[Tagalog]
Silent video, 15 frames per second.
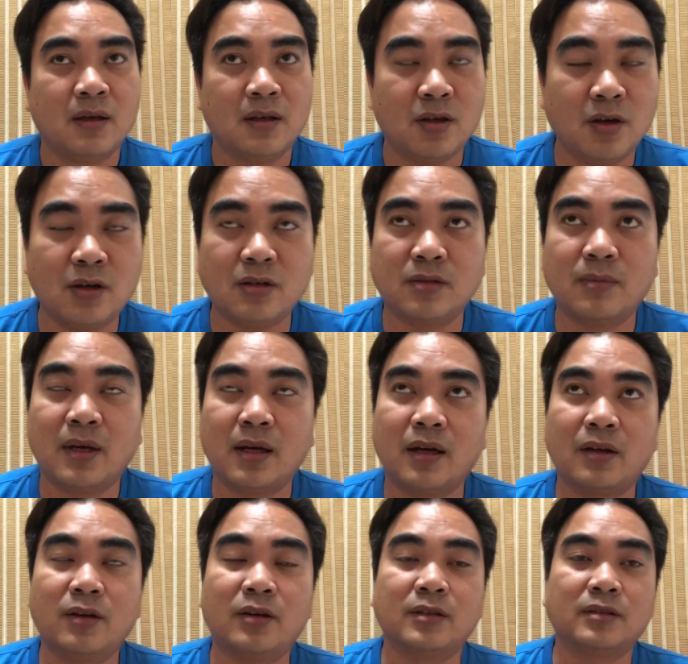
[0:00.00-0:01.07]
yun, yung
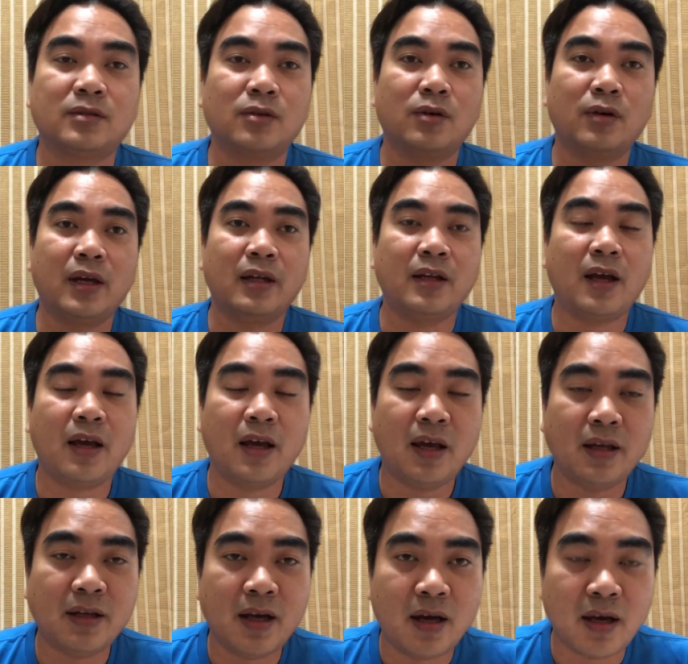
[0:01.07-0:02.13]
mga ganun. So and, uh,
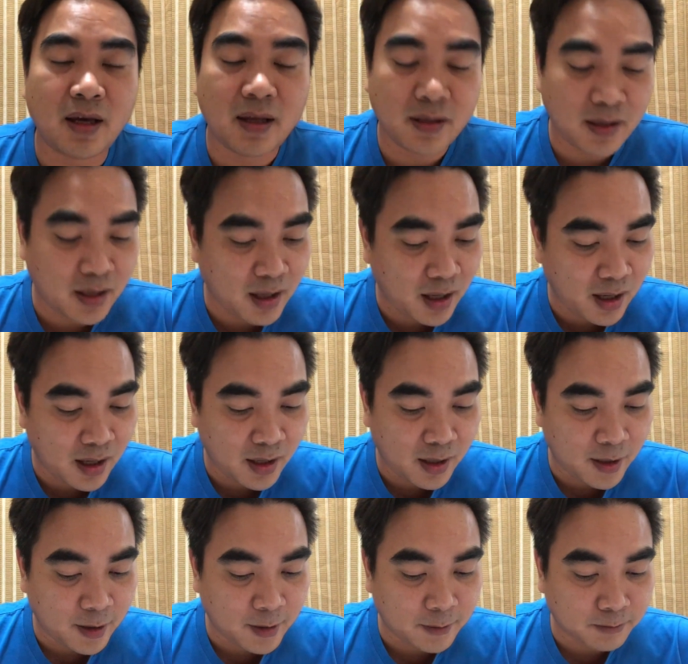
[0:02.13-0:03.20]
and, uh, and
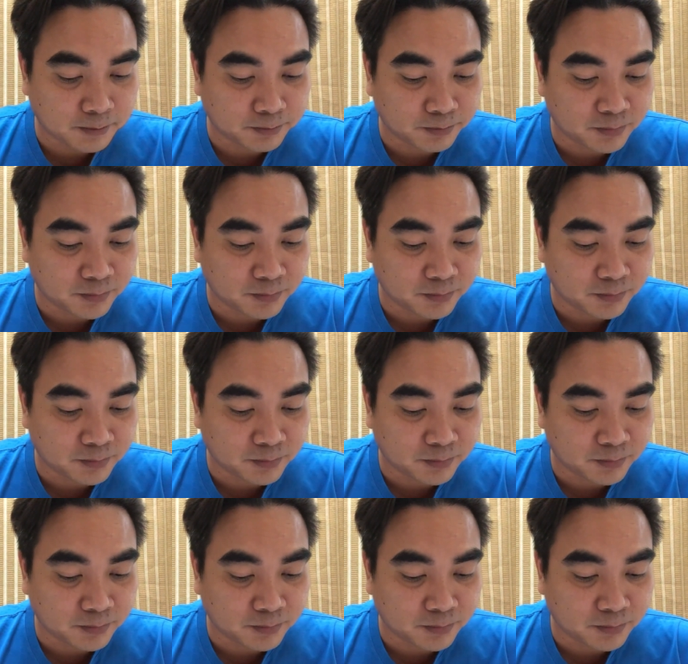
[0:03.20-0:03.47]
um,